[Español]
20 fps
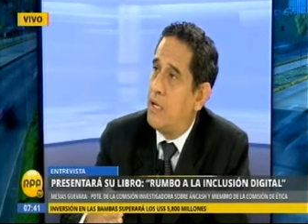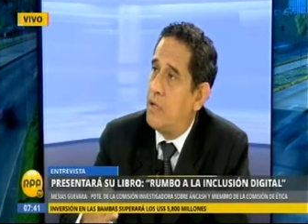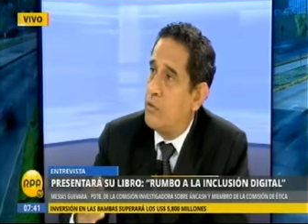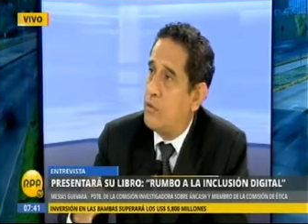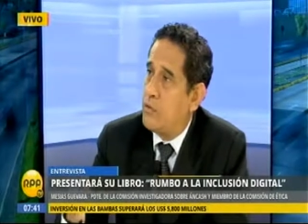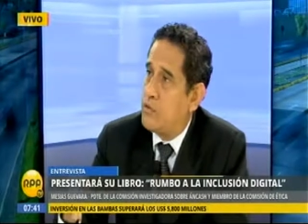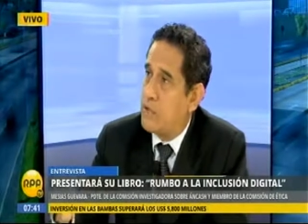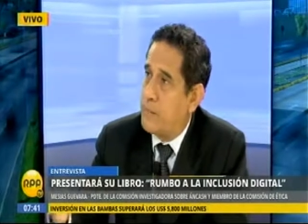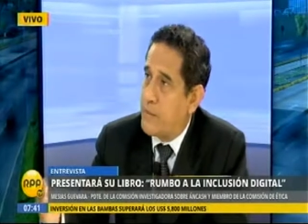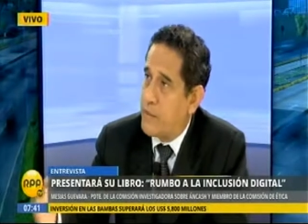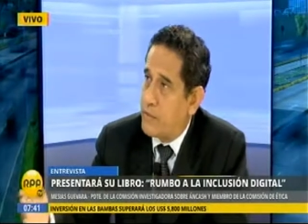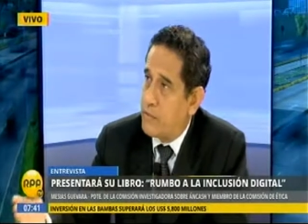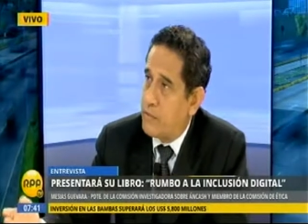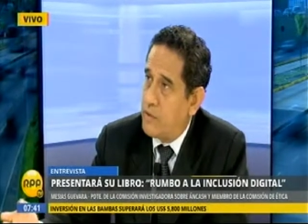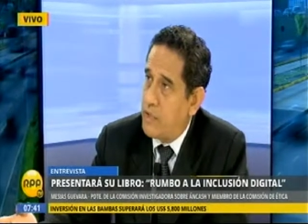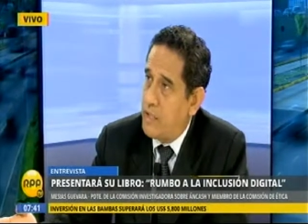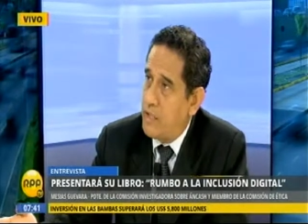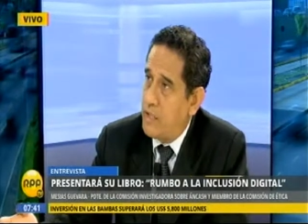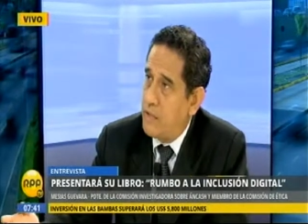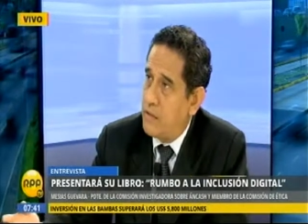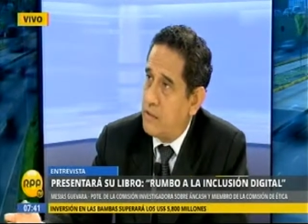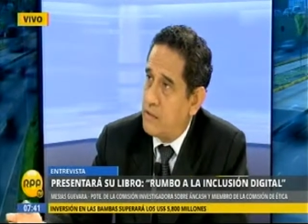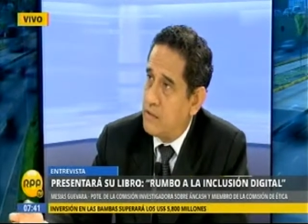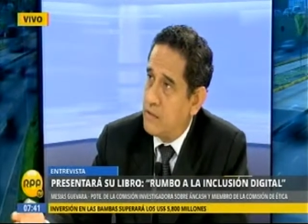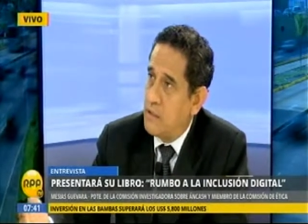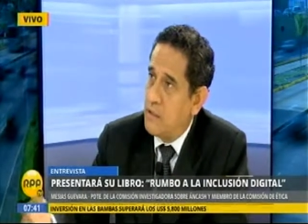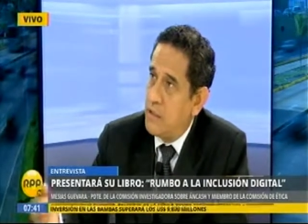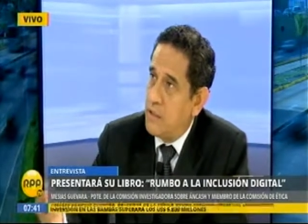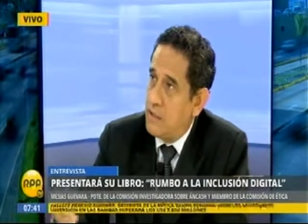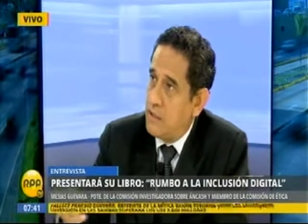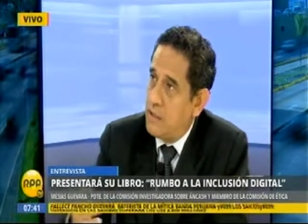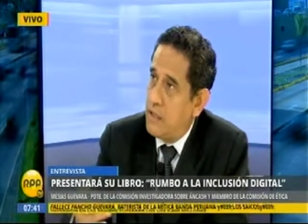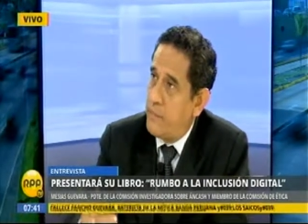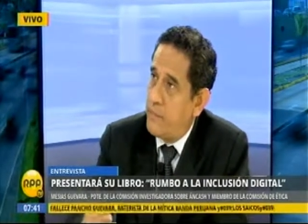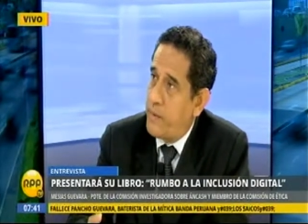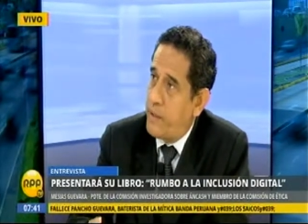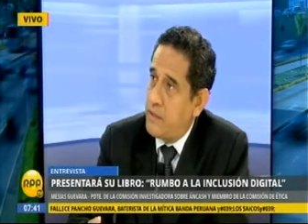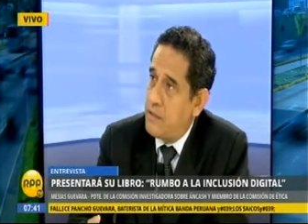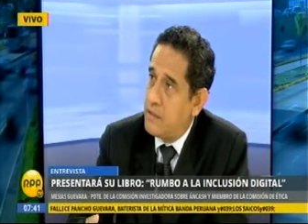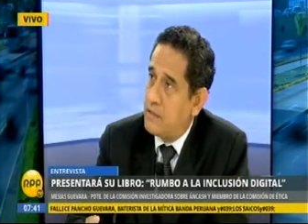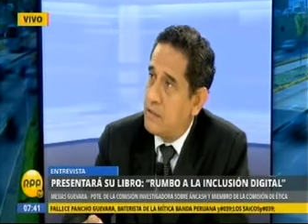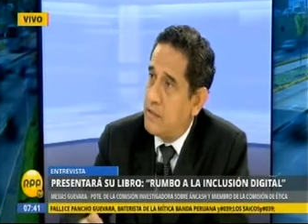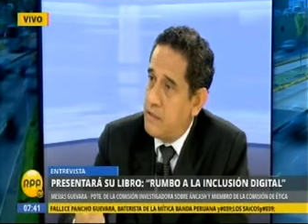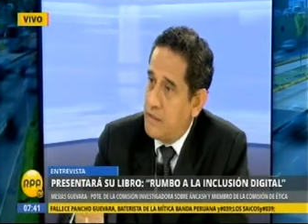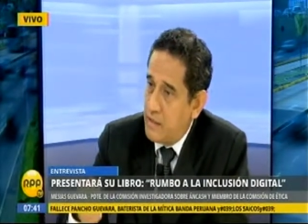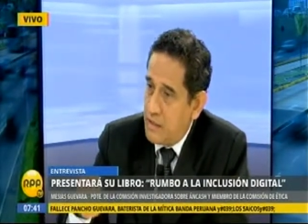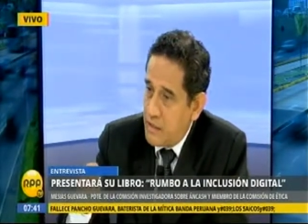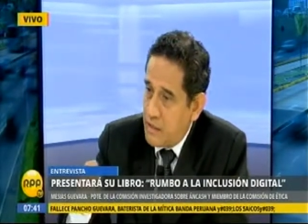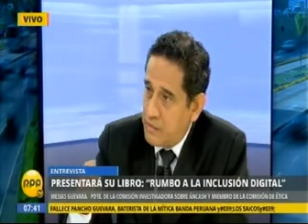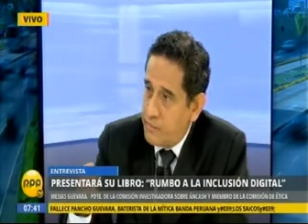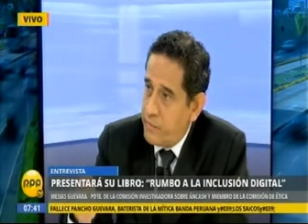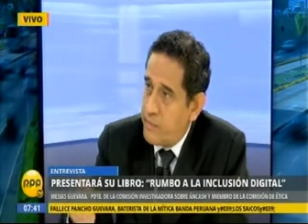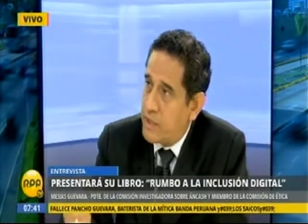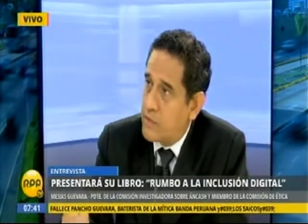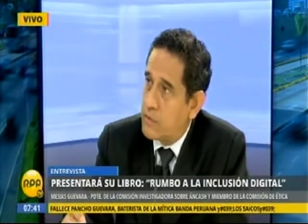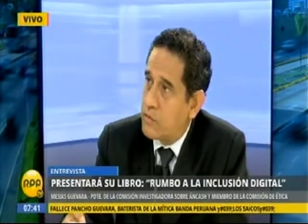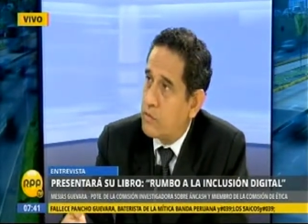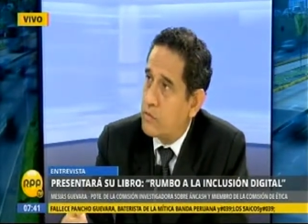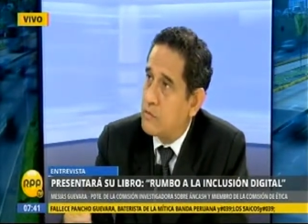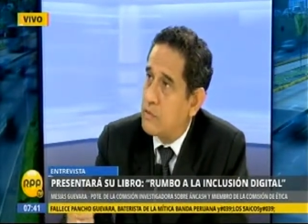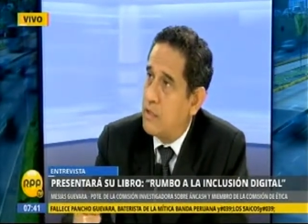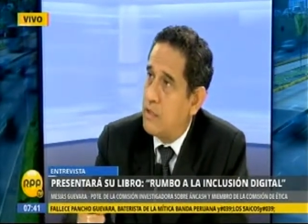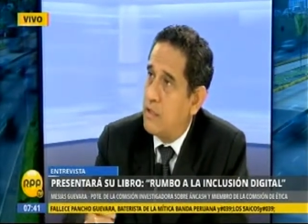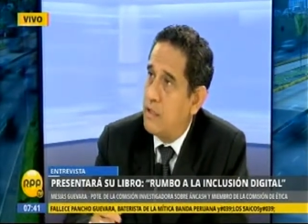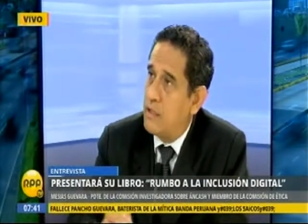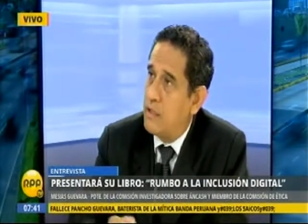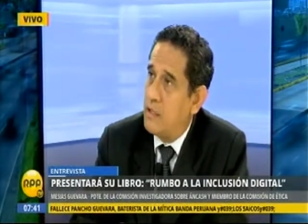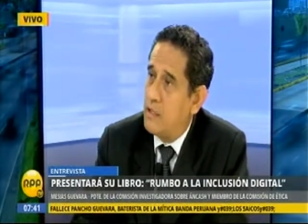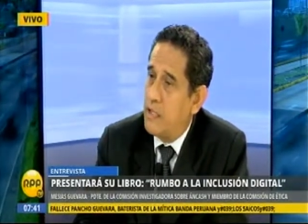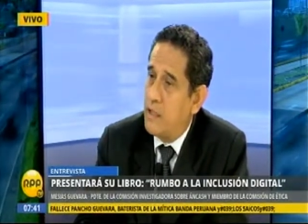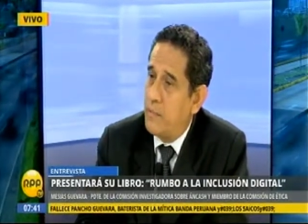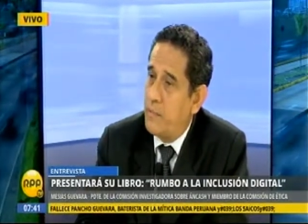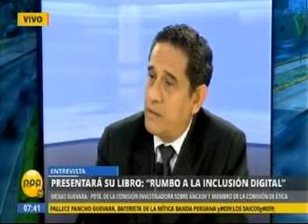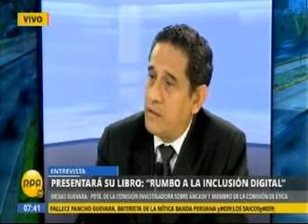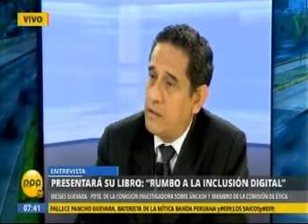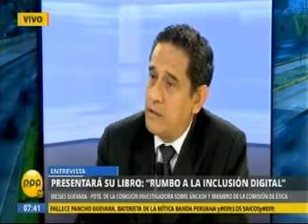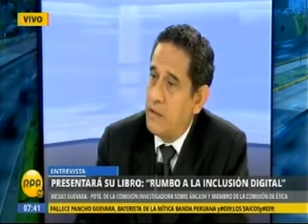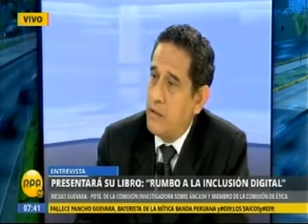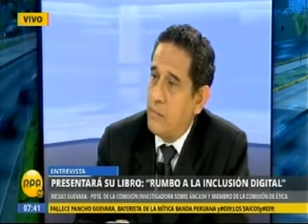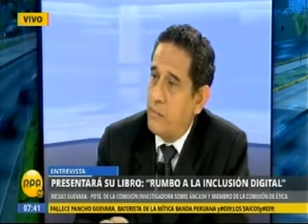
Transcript: a 12 personalidades del país, expertos en el tema.